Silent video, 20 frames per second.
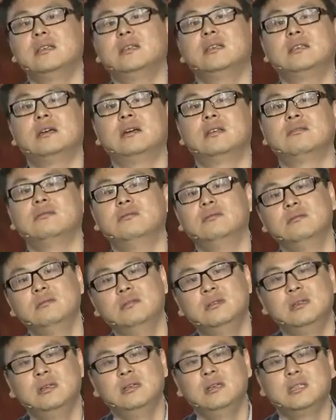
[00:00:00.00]
己的角度，
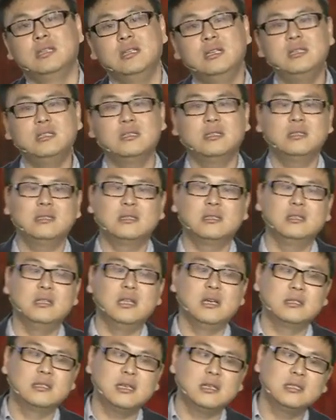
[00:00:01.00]
其实是
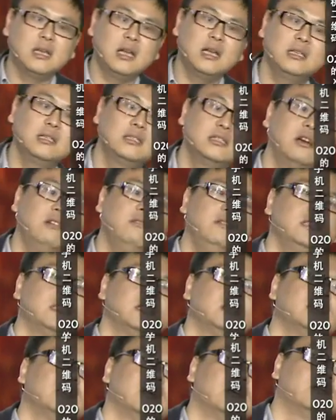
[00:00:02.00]
你要站在消费
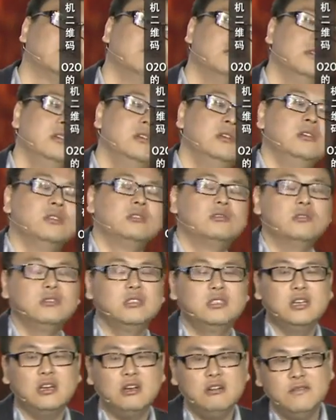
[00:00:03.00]
者的角度，
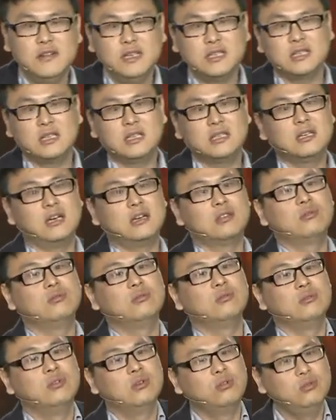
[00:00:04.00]
从消费者的角
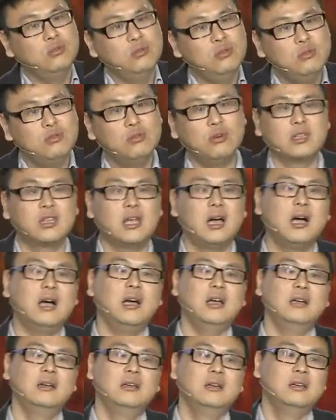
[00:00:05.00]
度，如果
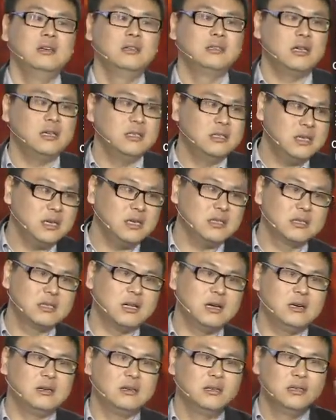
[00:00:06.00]
他。在线
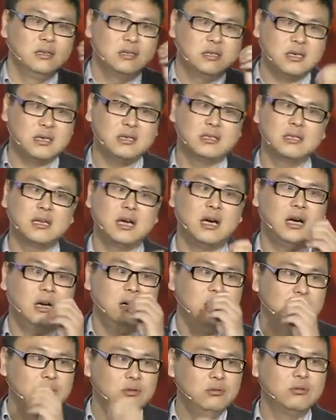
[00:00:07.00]
上线下
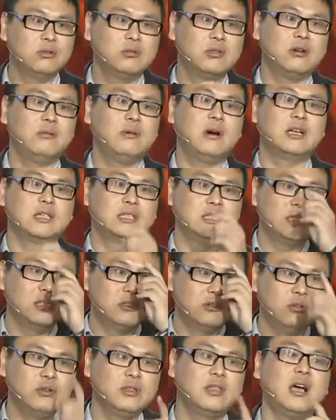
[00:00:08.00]
互动的话，其
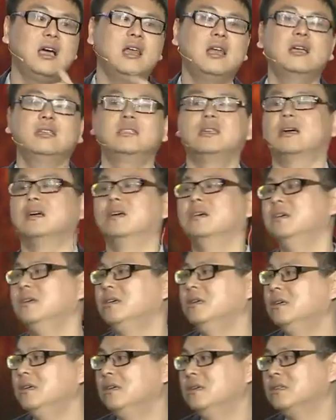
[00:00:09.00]
实对他来讲，
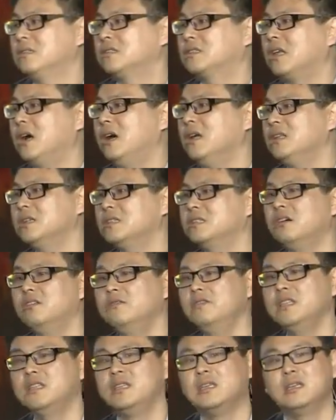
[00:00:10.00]
他的
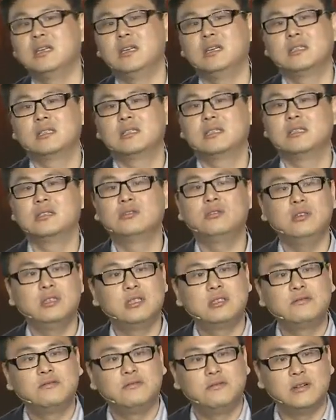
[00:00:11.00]
消费体验是最
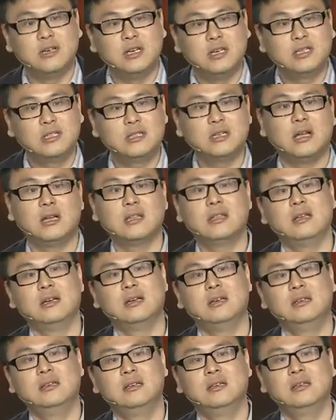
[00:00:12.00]
符合自然
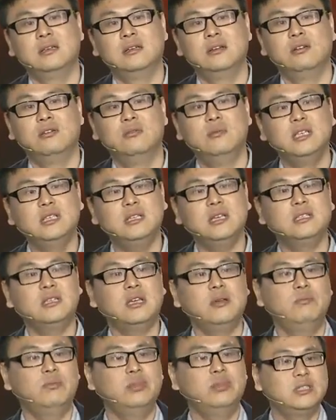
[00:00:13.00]
的。我们现
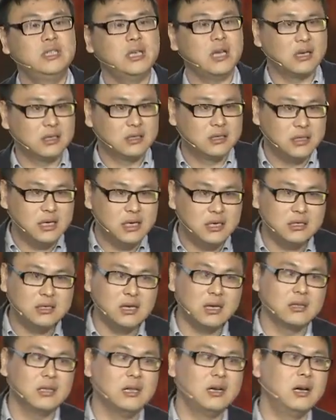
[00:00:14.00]
在讲线
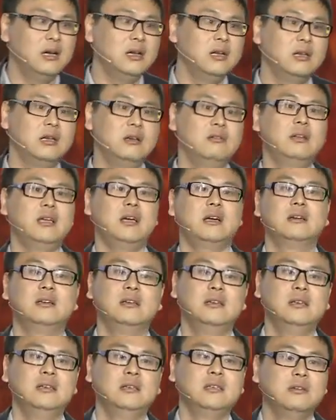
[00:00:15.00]
上的流量，
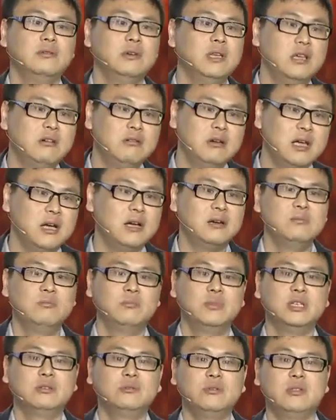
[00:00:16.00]
因为流量
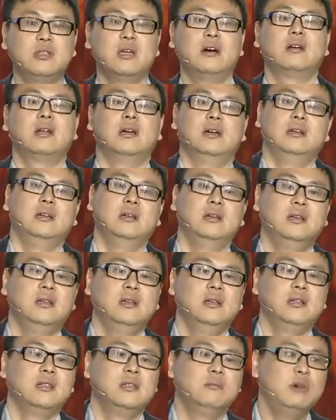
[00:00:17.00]
被碎掉了。
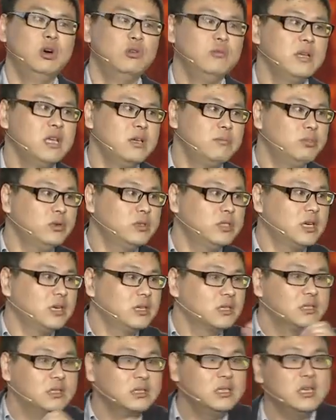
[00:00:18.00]
那么我们也不
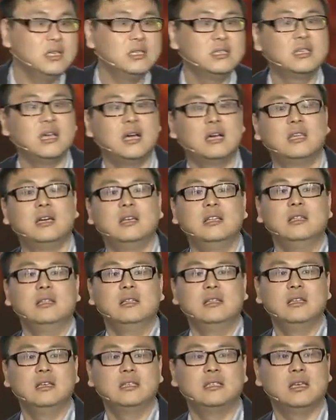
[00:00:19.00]
讲线下的
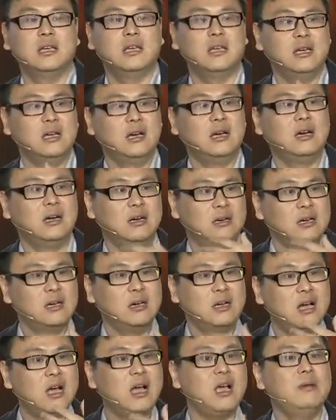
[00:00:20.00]
那些啊，
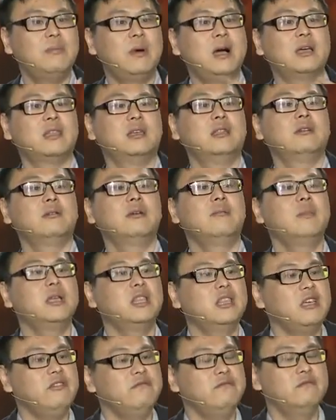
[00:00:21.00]
很害怕的那些被
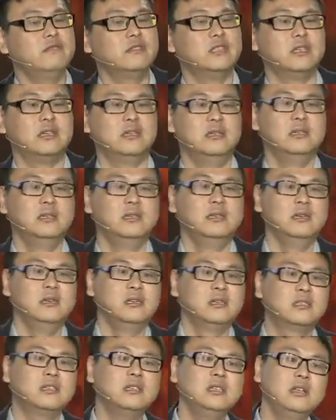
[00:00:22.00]
颠覆者。
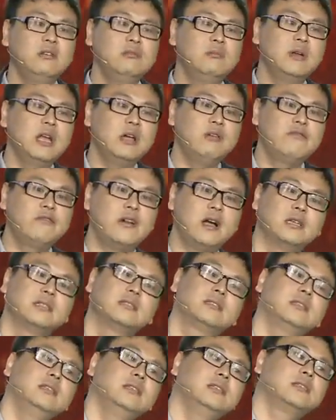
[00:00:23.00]
实际上，我们来反
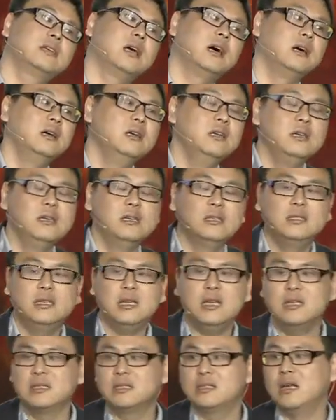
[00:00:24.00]
思一下，
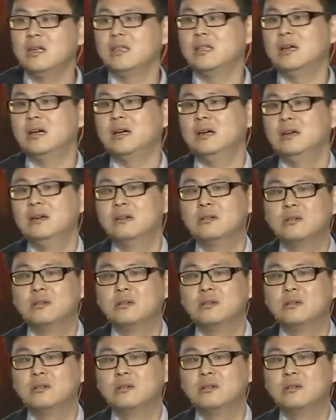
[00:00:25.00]
线上的